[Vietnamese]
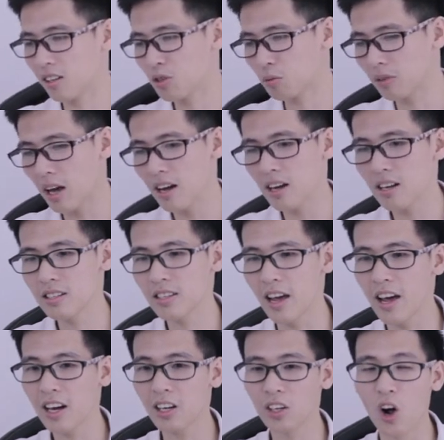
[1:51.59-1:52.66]
chúng ta
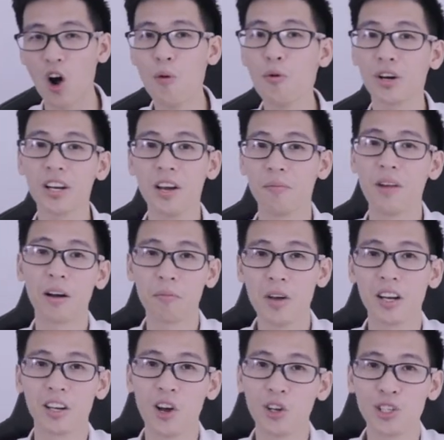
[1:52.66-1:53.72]
sẽ có một cái điểm đặc
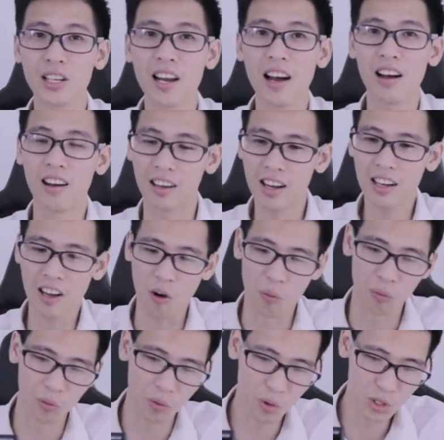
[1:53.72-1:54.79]
biệt đó chính là ở các
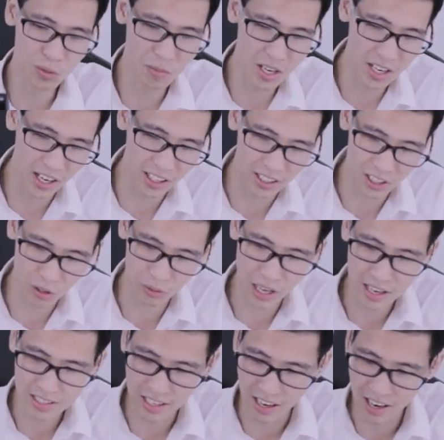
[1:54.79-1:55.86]
cổng USB này thì chúng
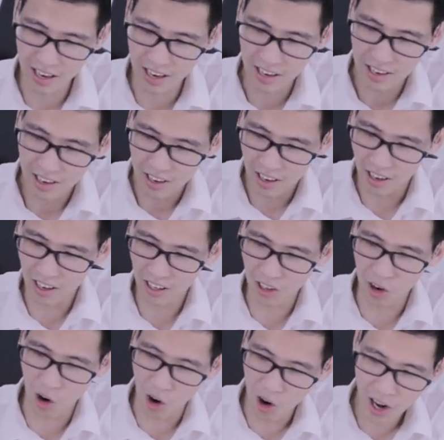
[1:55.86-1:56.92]
ta sẽ uh,
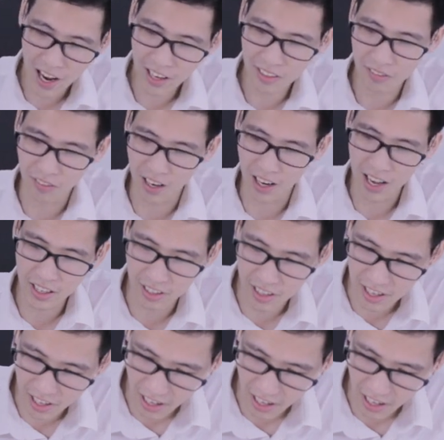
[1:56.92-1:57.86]
có led và led ở đây